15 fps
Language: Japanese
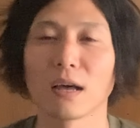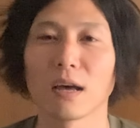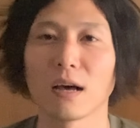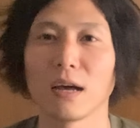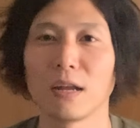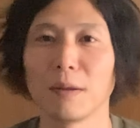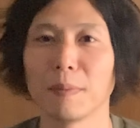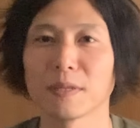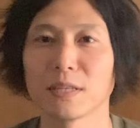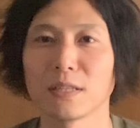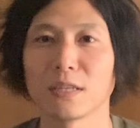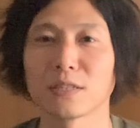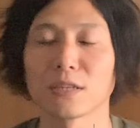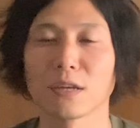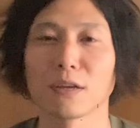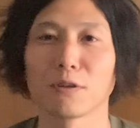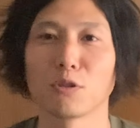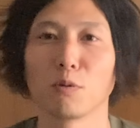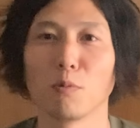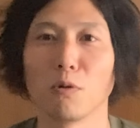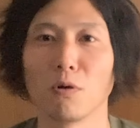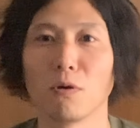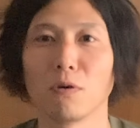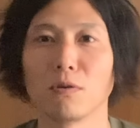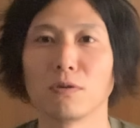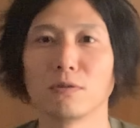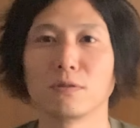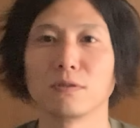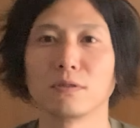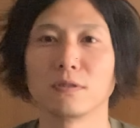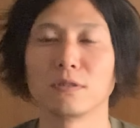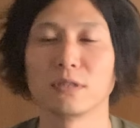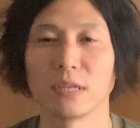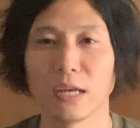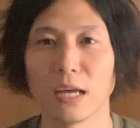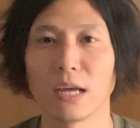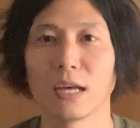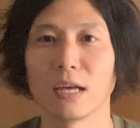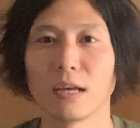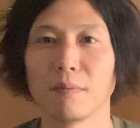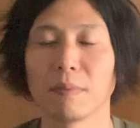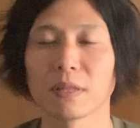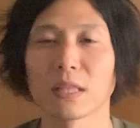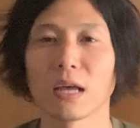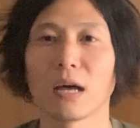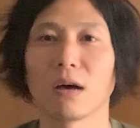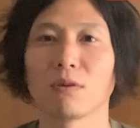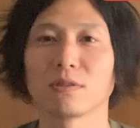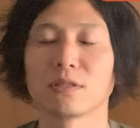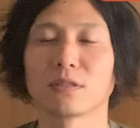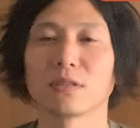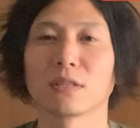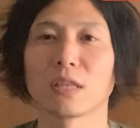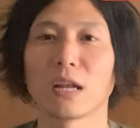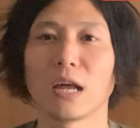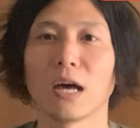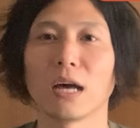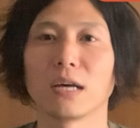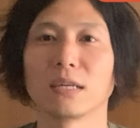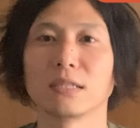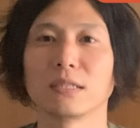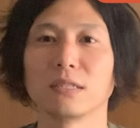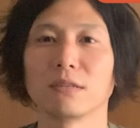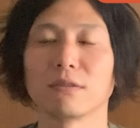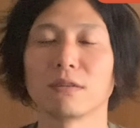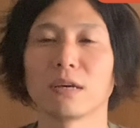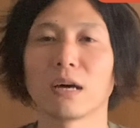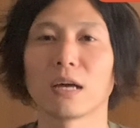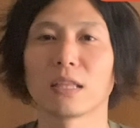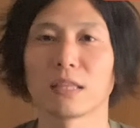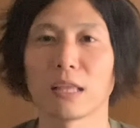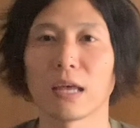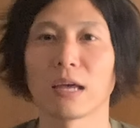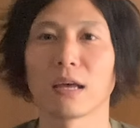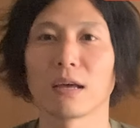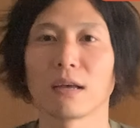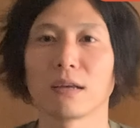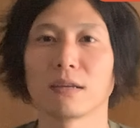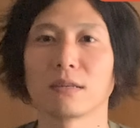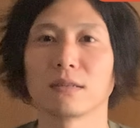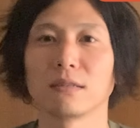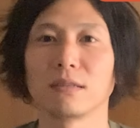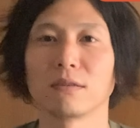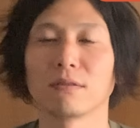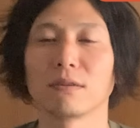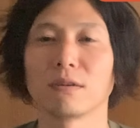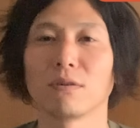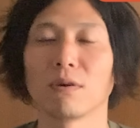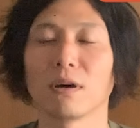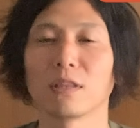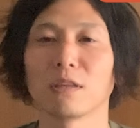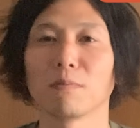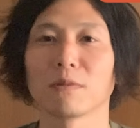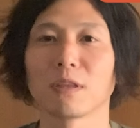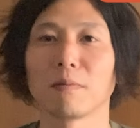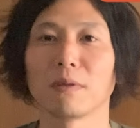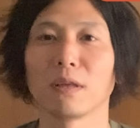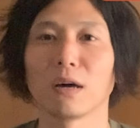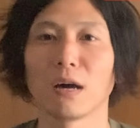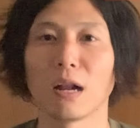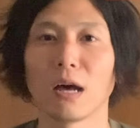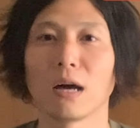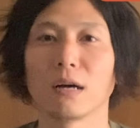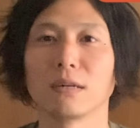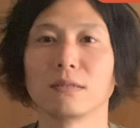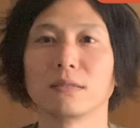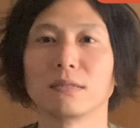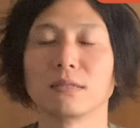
帰れませんでしたけれども、ね、また落ち着いたらゆっくり帰ってゆっくりご飯でも食べながらね、